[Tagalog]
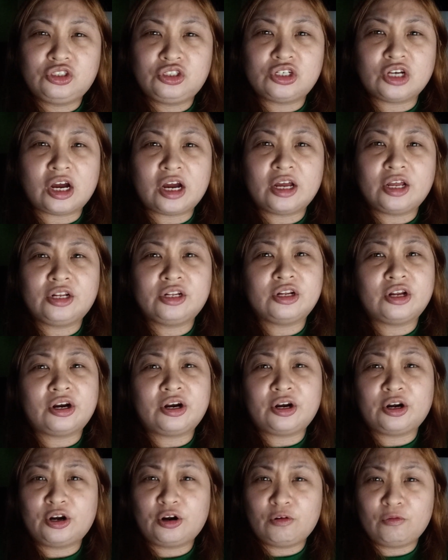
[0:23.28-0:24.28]
John
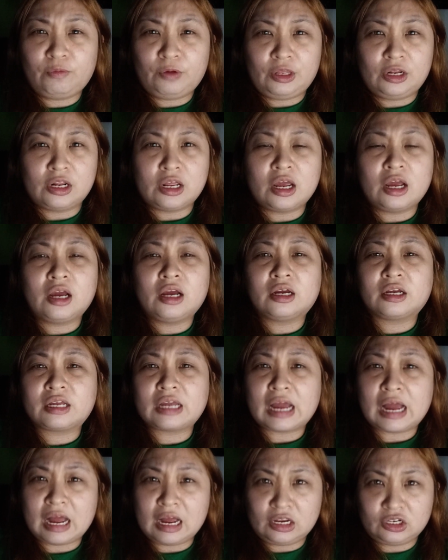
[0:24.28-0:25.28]
Erwin
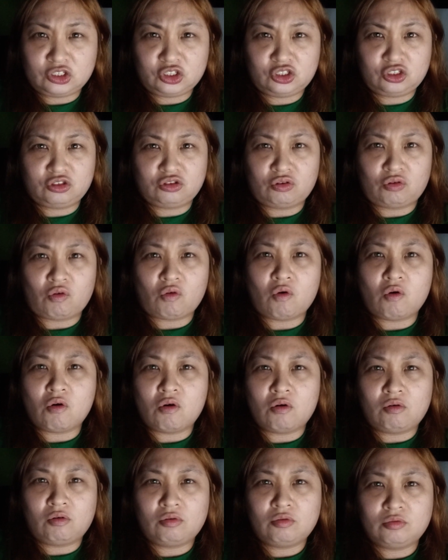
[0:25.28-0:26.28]
Castro.
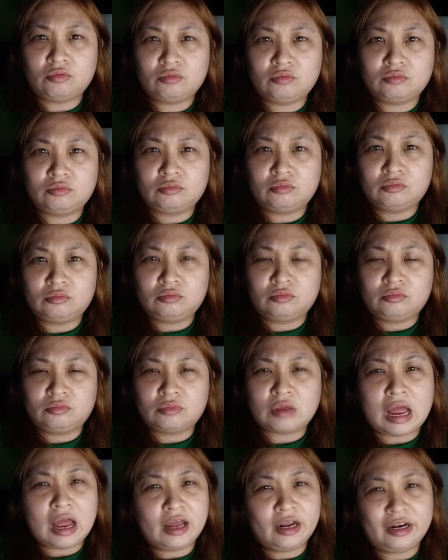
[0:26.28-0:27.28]

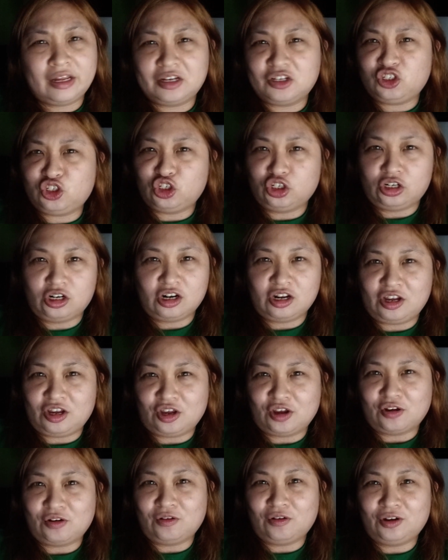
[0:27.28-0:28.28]

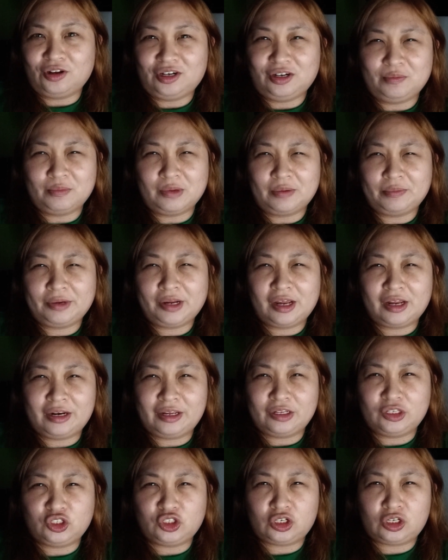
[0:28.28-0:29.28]
Allegedly. O, diba? May
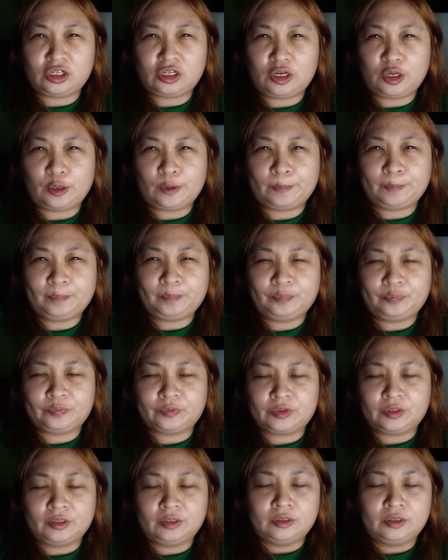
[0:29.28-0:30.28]
allegedly.
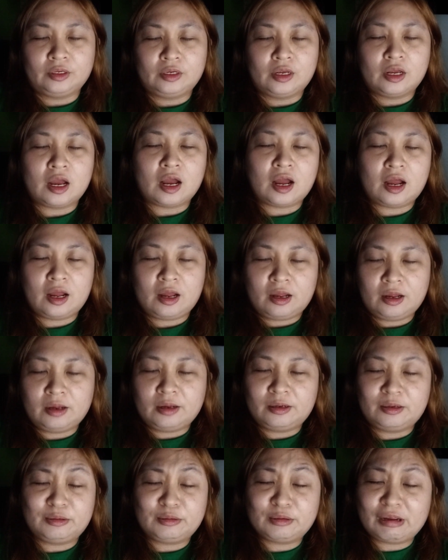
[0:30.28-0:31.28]

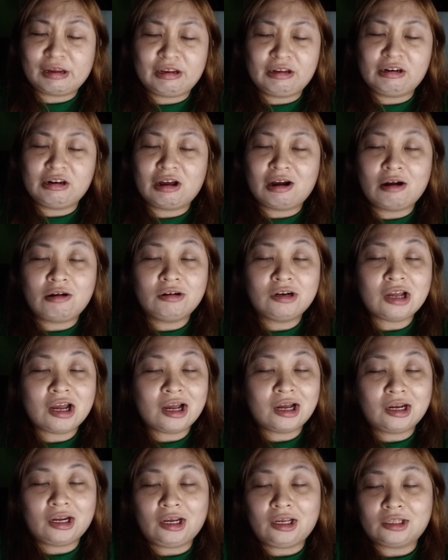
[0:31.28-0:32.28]
Ah, ngayon lang ako
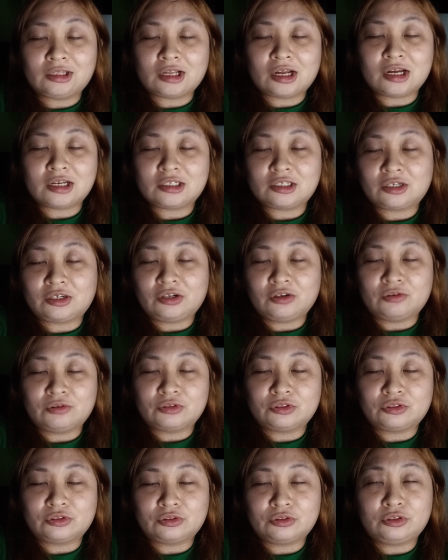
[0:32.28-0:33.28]
nakita,
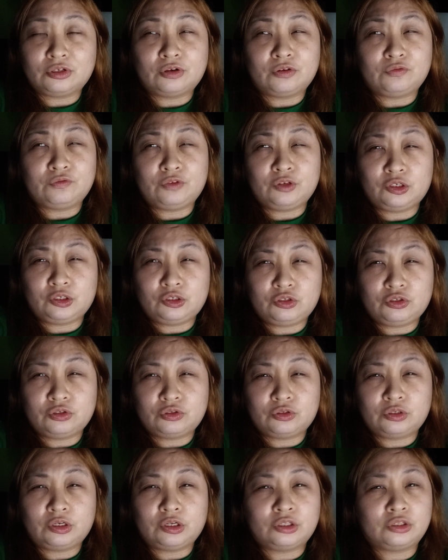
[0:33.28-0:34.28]
seryoso ng
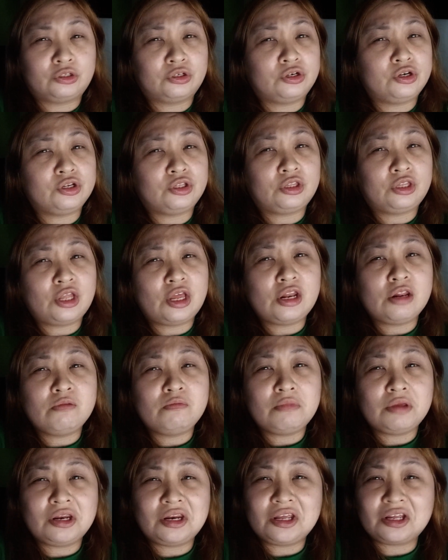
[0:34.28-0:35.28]
video na
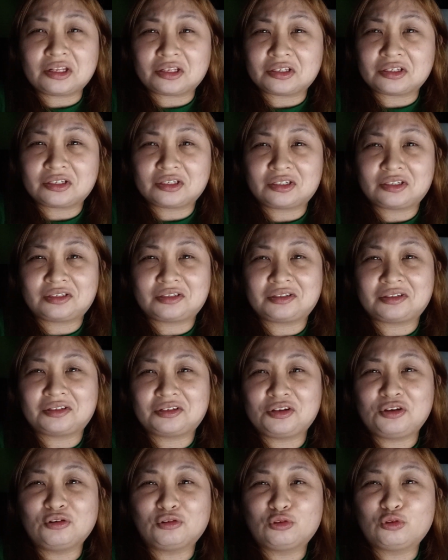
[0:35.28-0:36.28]
13 minutes
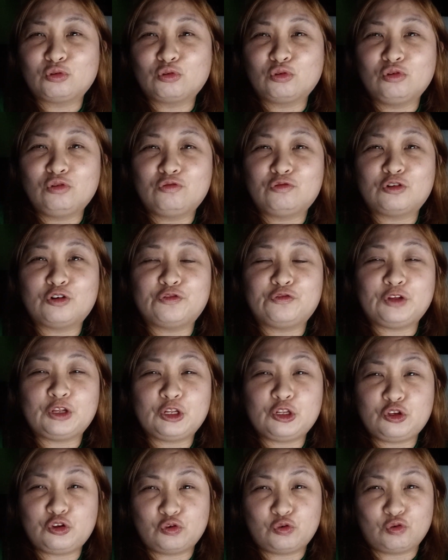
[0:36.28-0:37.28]
yung Tulfo
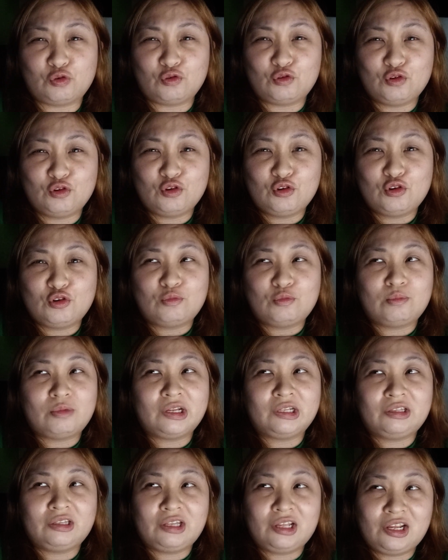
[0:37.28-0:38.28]
video.
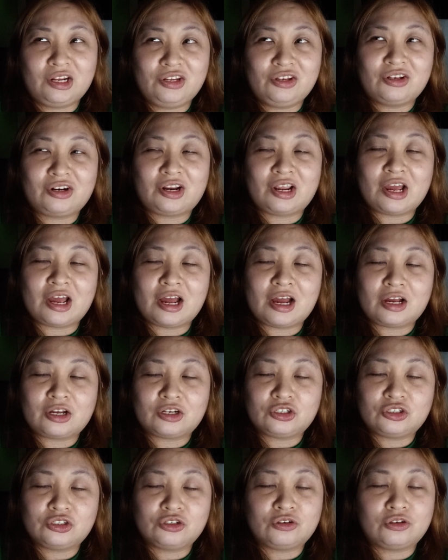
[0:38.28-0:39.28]
But then yung
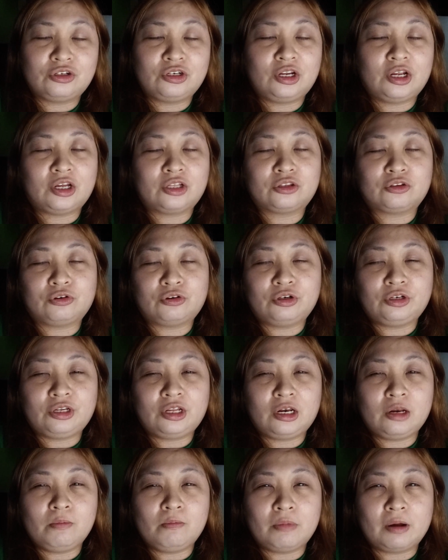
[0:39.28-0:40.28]
reaction ni Attorney
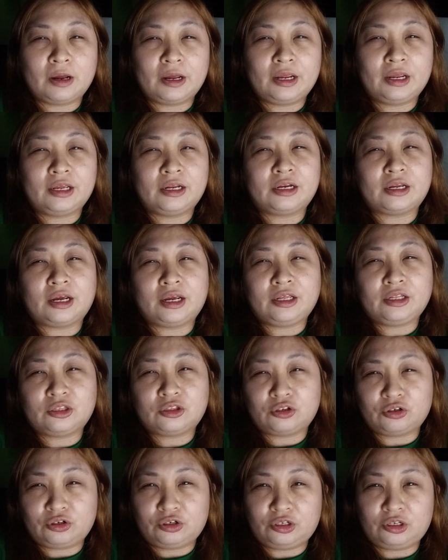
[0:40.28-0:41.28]
Libayan ay
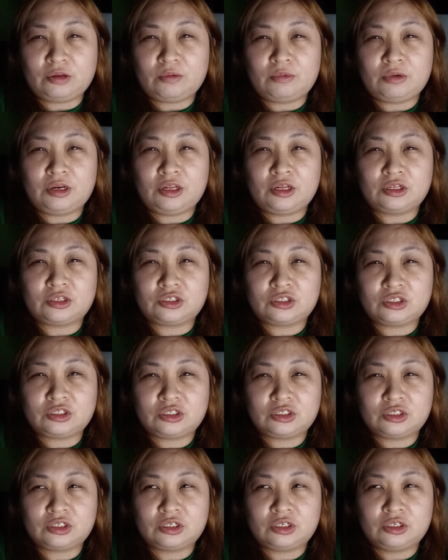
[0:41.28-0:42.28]
30
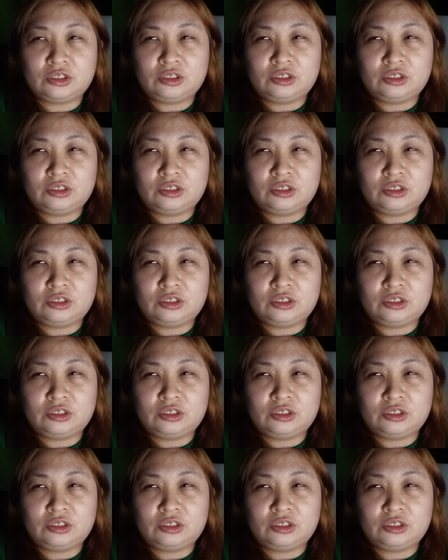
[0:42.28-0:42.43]
minutes.